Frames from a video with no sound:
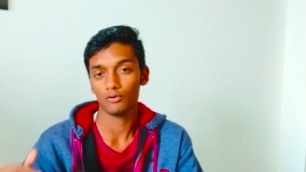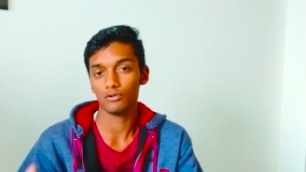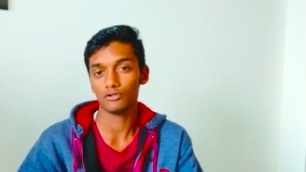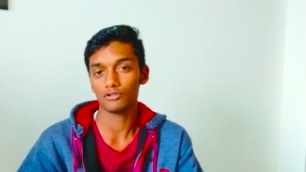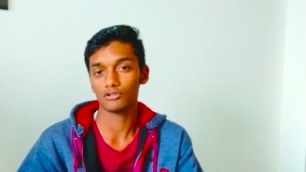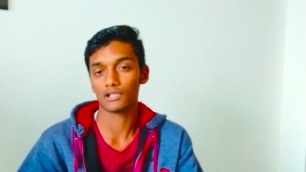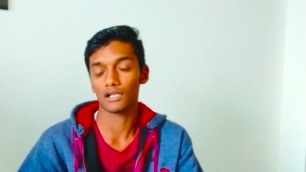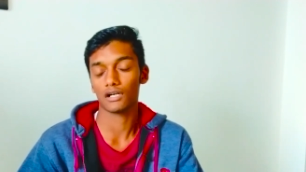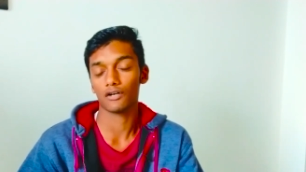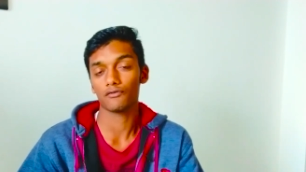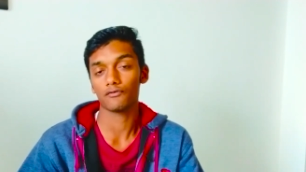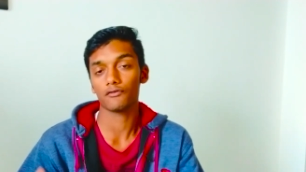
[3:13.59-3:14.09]
उस
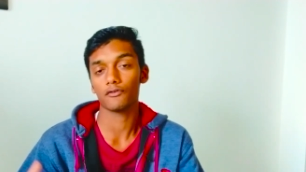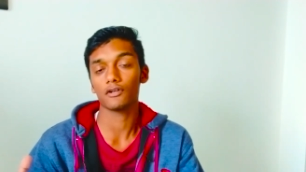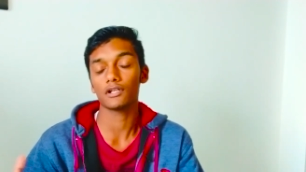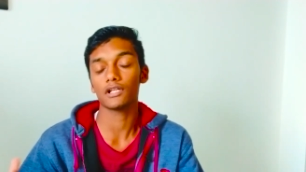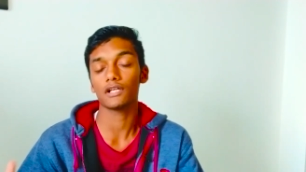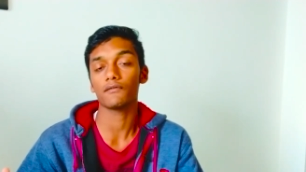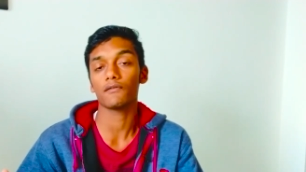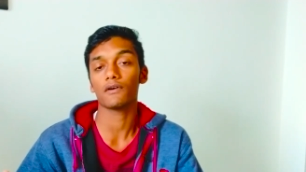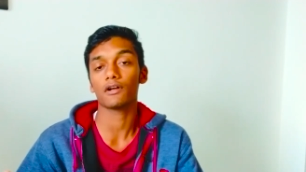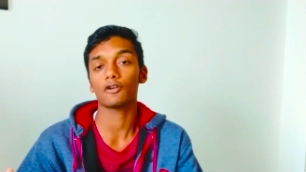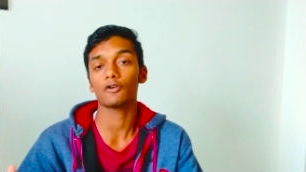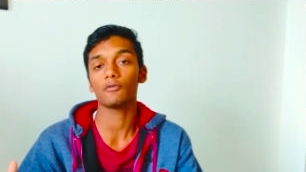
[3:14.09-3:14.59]
ग्राउंड फ्लोर के
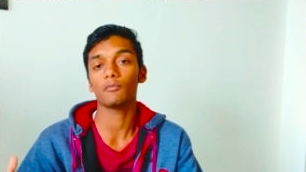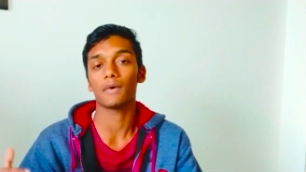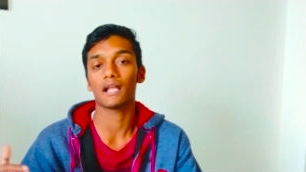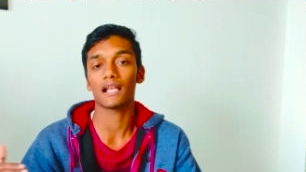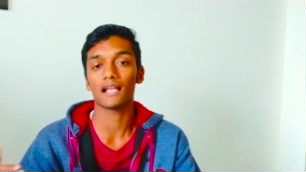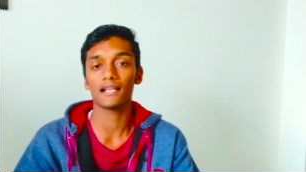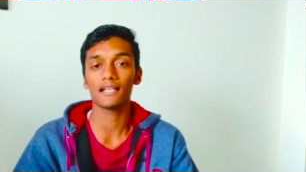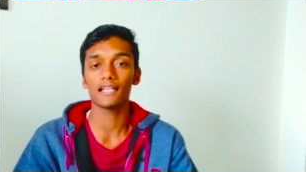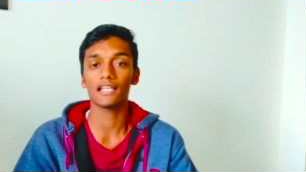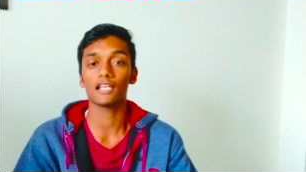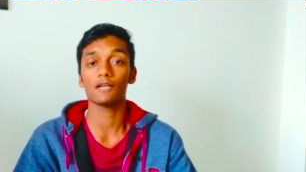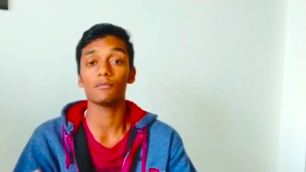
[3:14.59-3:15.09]
वॉल को
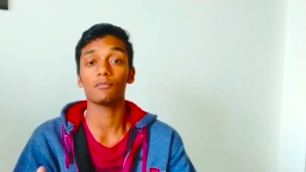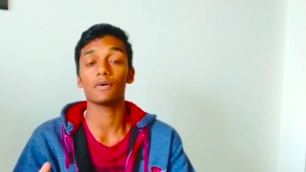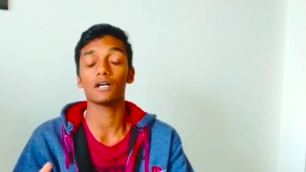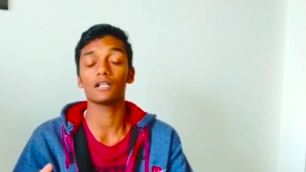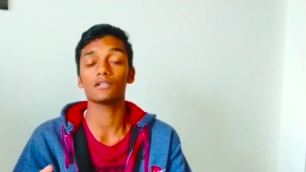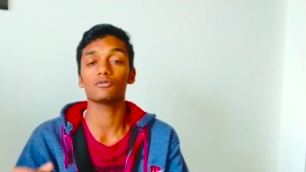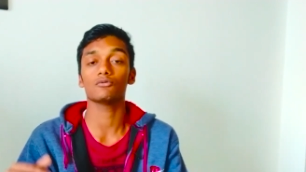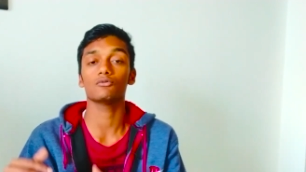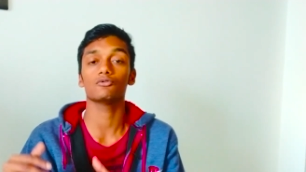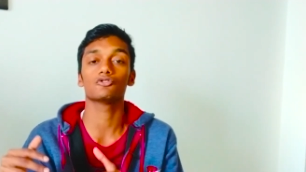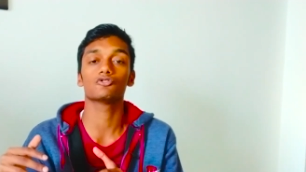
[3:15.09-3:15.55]
बनाने के बाद